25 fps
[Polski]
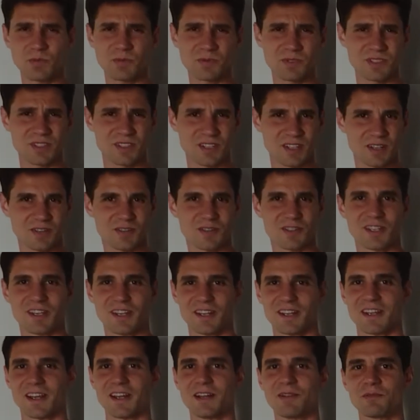to było z takiego
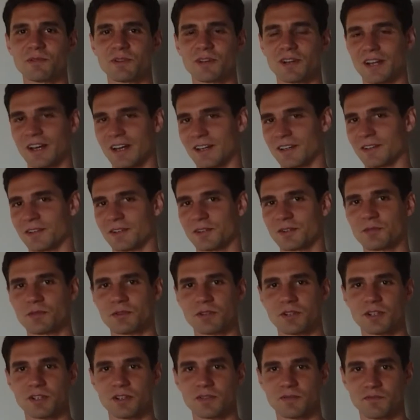serialu Klan,
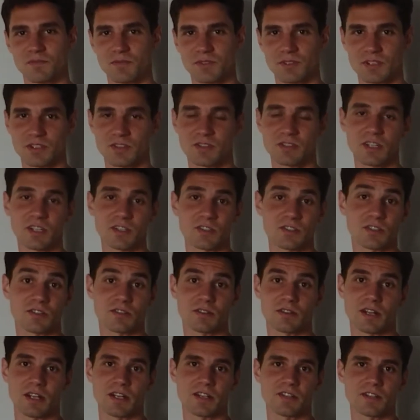który kiedyś
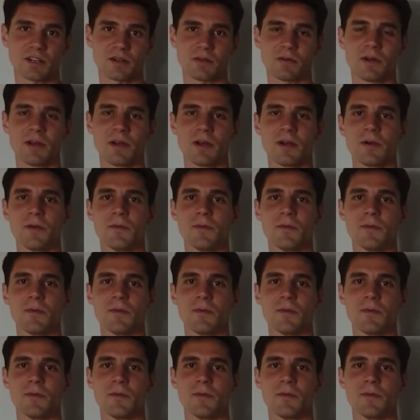leciał, on